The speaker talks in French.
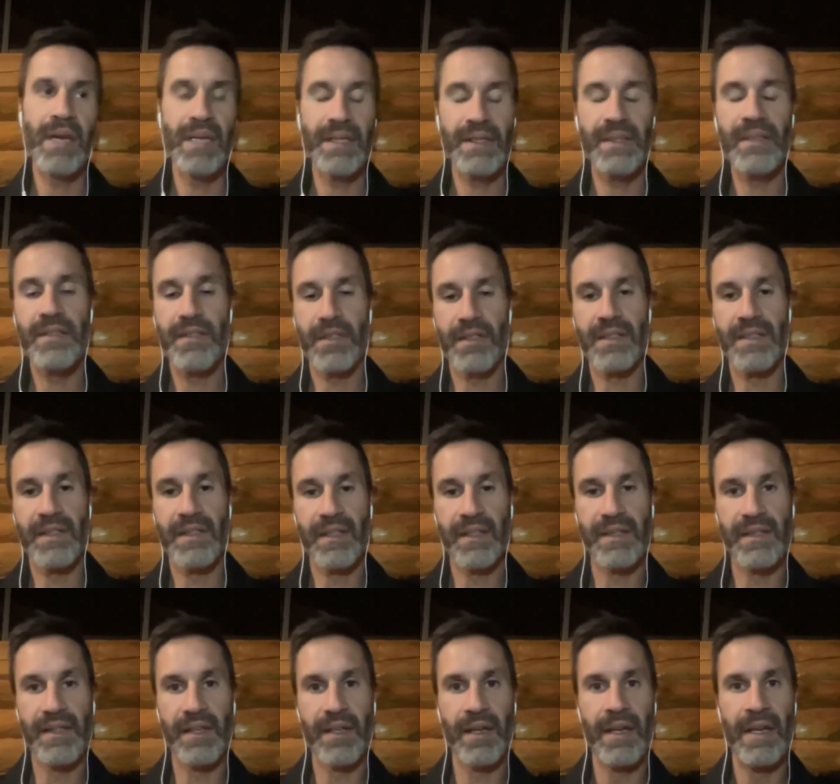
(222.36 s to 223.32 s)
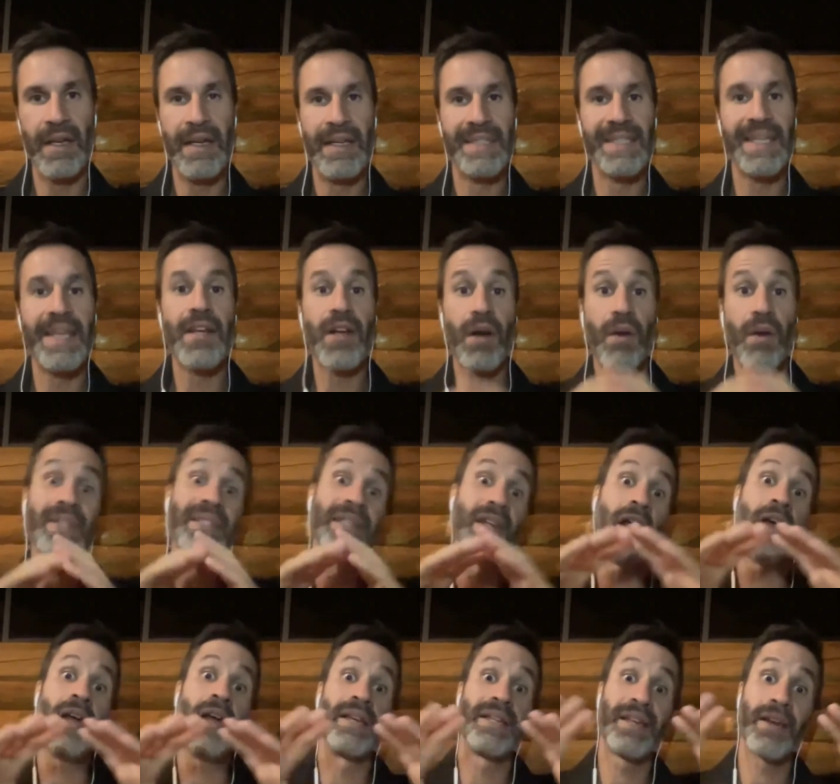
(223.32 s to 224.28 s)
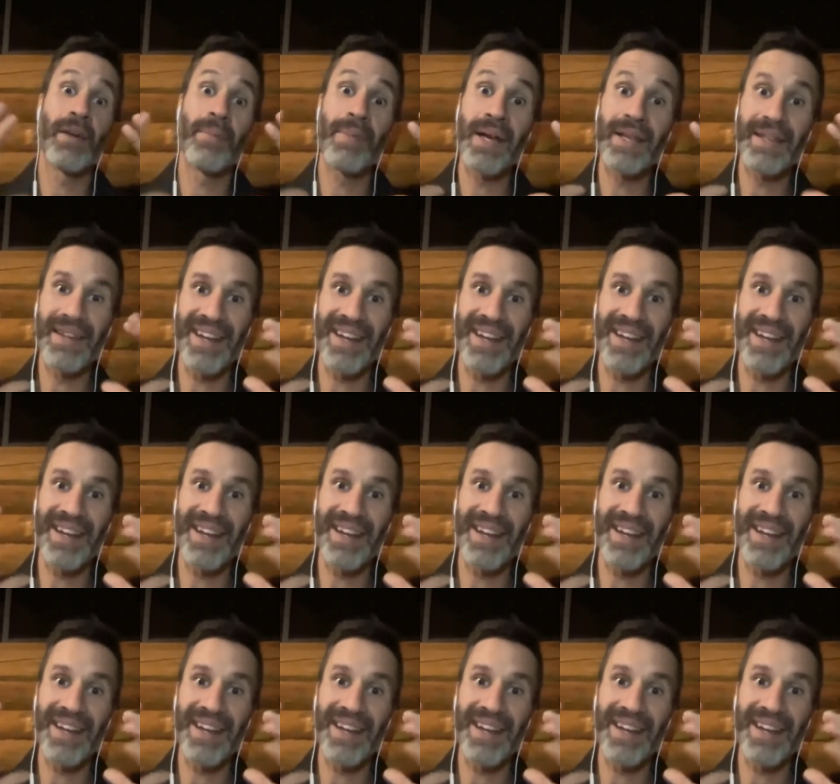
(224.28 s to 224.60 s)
c'est ça. ce qui compte, c'est comment,